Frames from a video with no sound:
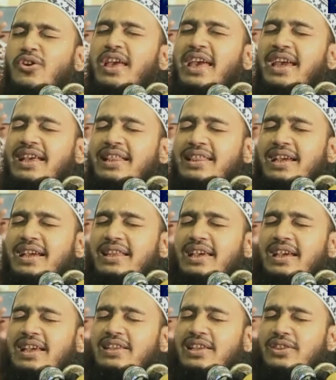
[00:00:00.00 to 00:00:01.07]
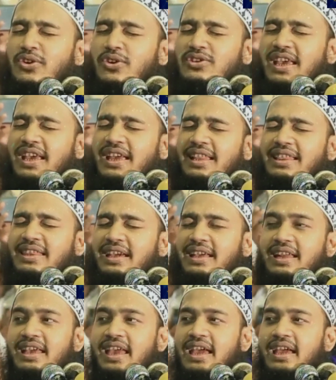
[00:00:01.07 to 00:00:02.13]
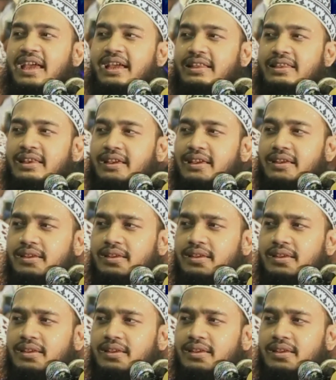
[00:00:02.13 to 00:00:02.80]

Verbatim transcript: কয় অ্যাঙ্গেল থেকে দেখেছেন দশ অ্যাঙ্গেল থেকে নাকি এক অ্যাঙ্গেল থেকে